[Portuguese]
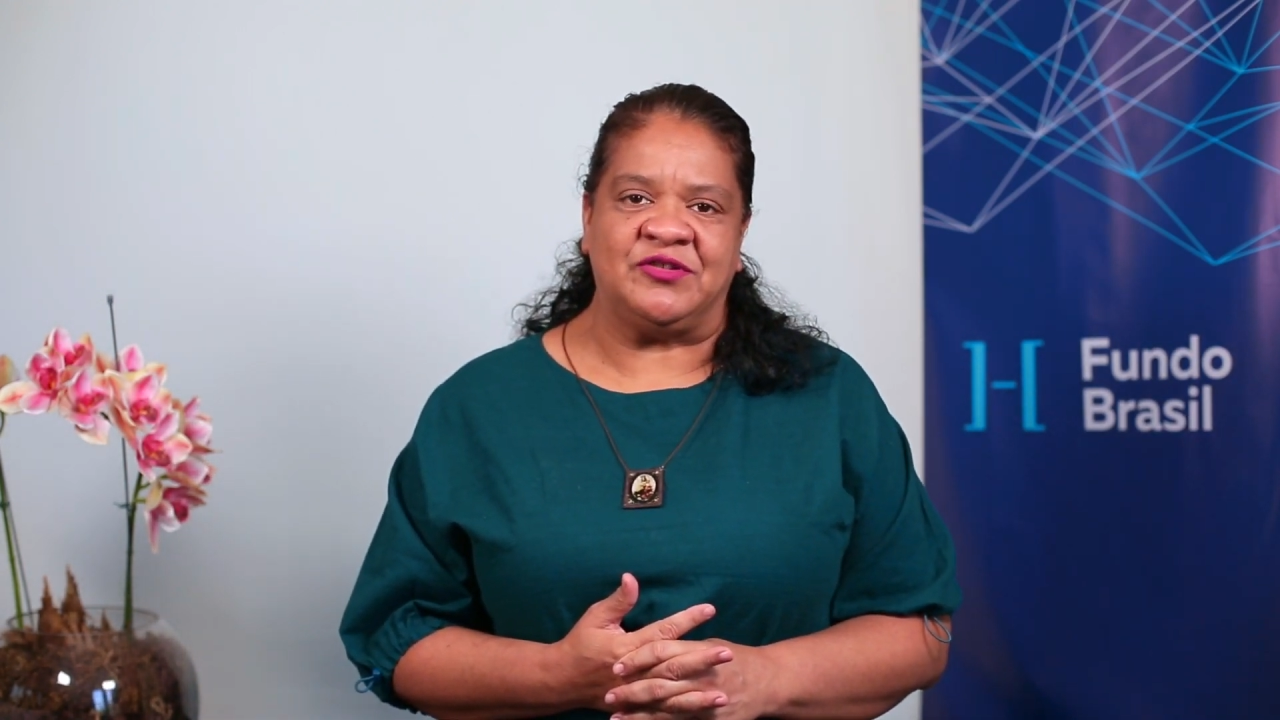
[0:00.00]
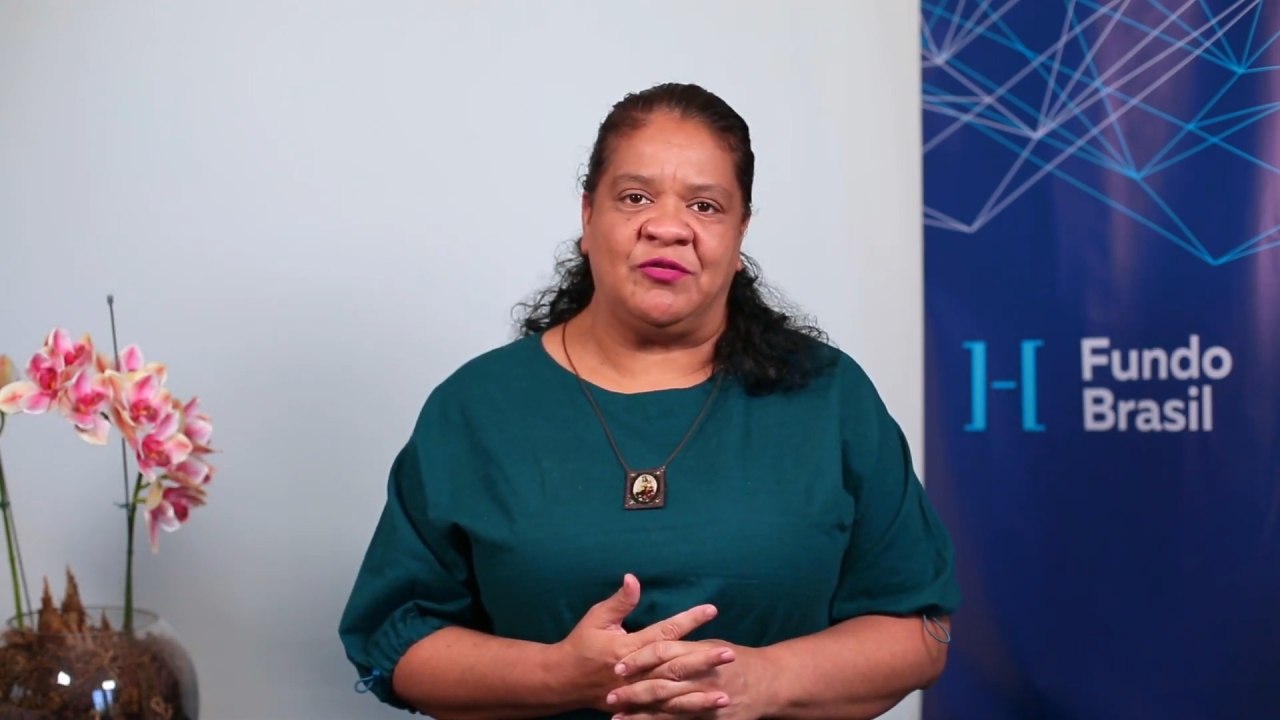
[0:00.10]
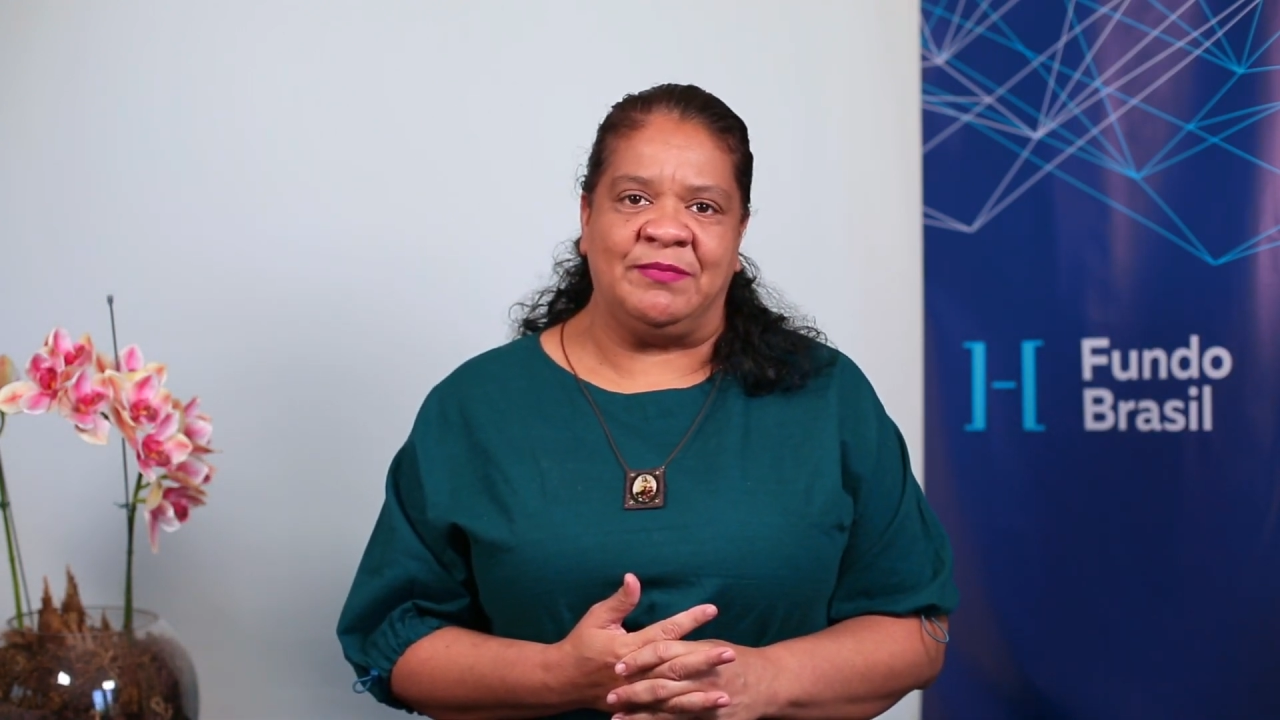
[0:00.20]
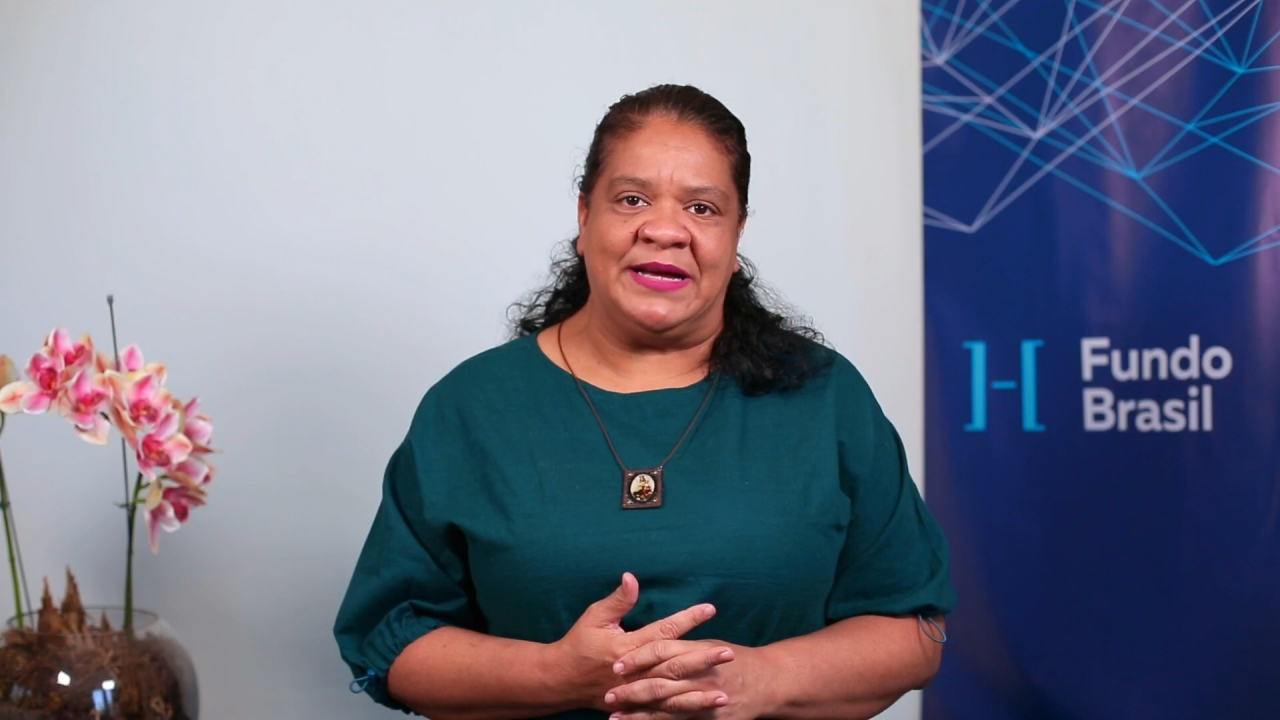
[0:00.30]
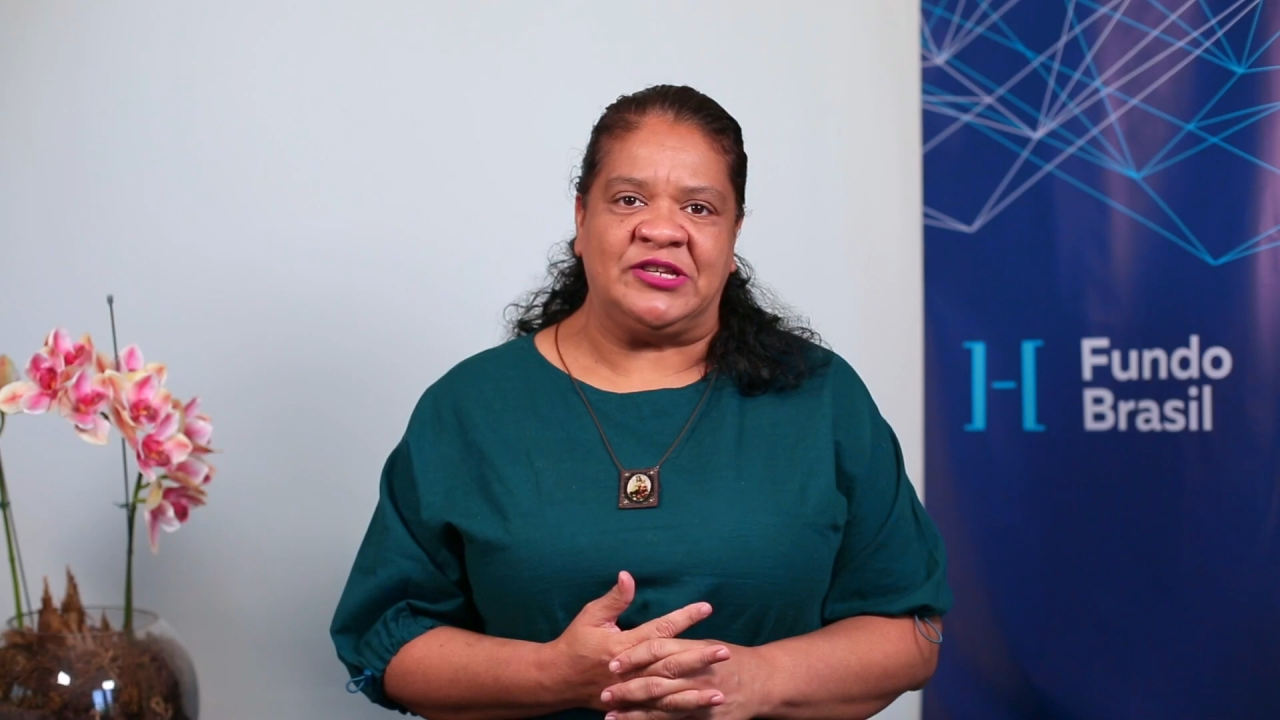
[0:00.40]
de
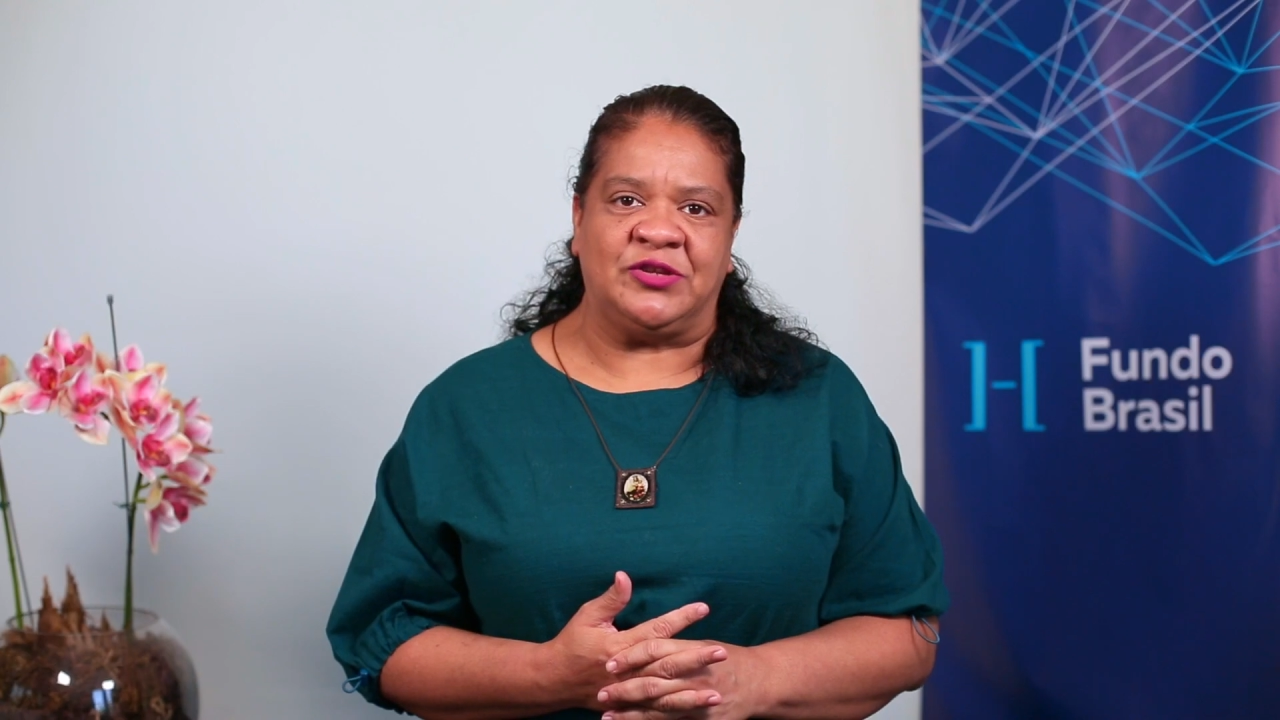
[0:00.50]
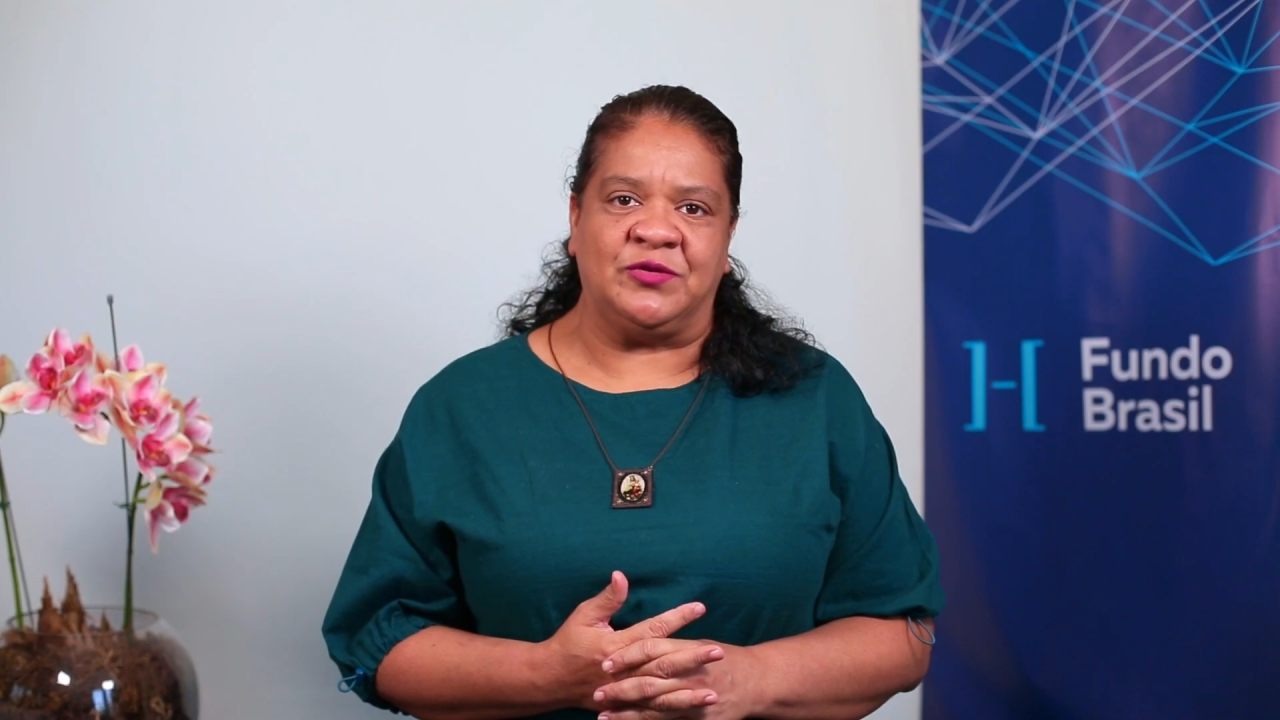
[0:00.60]
combate à